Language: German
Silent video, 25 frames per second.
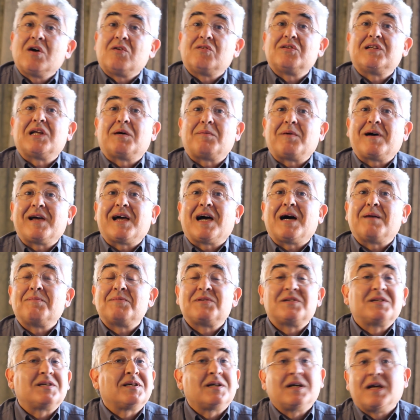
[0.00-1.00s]
Und dabei
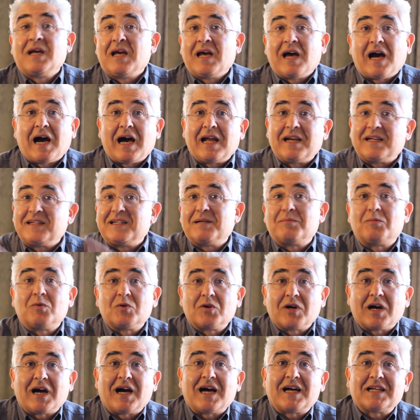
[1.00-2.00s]
haben sie alle
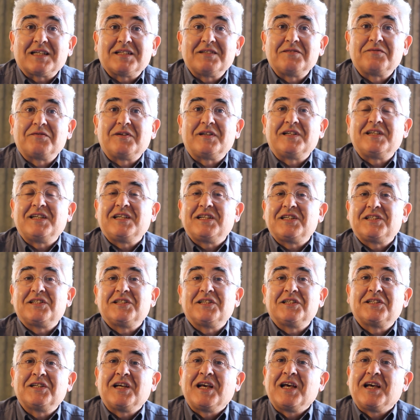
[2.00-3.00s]
Demokraten
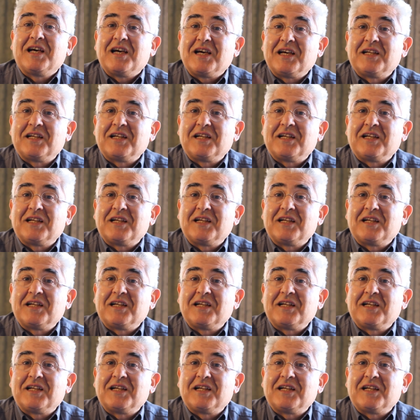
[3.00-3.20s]
vernichtet,